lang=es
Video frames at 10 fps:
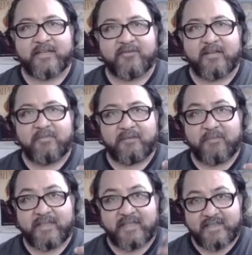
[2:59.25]
ustedes
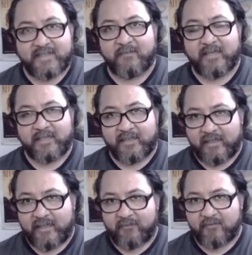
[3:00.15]
pinten encima y,
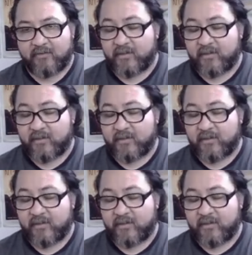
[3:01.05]
le den una nueva